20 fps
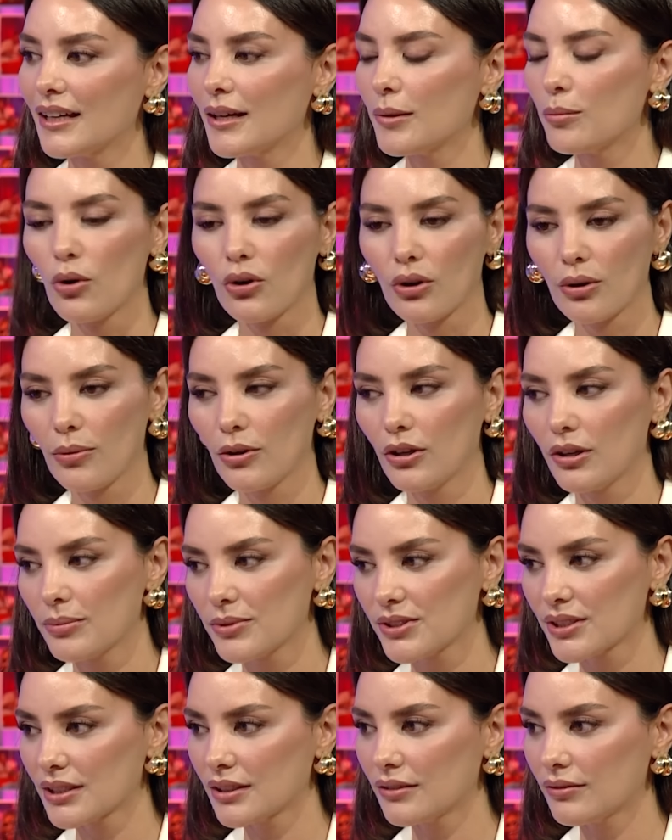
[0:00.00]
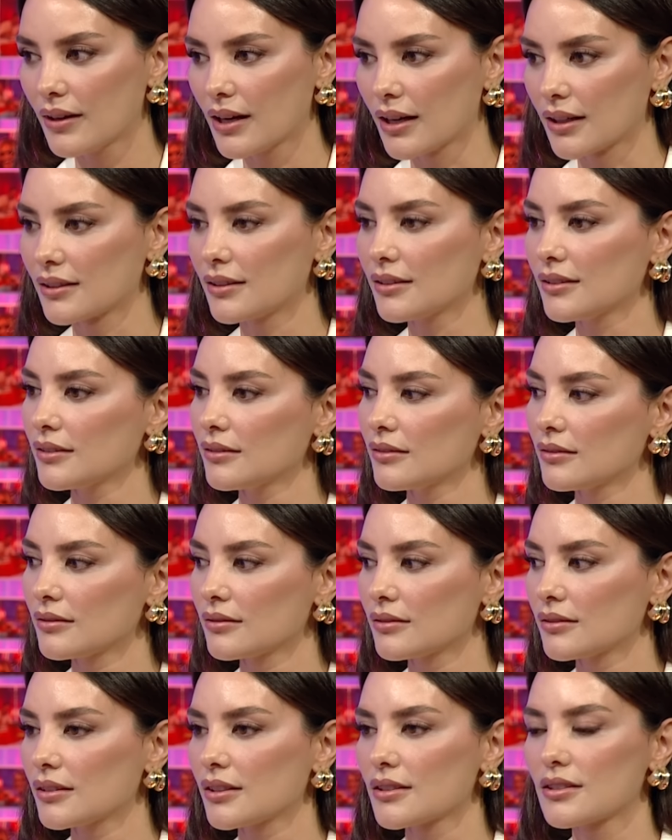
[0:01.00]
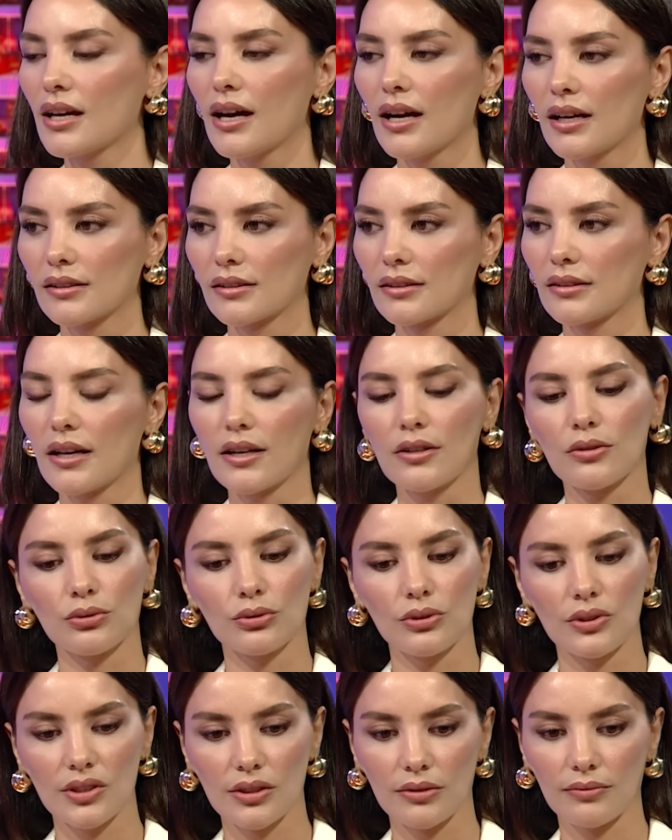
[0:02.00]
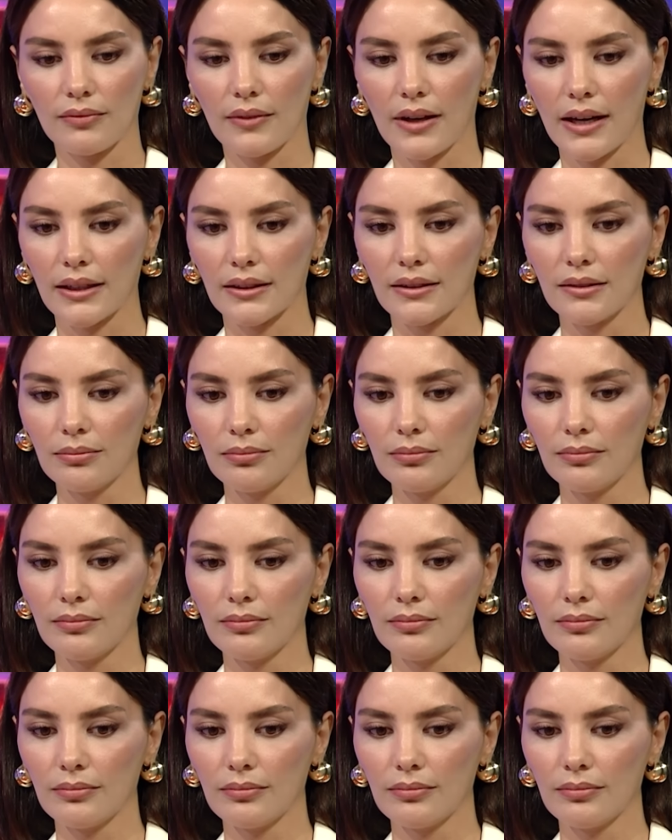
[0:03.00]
Böyle böyle bir şey vardı. E, çağırdılar, audition verdim.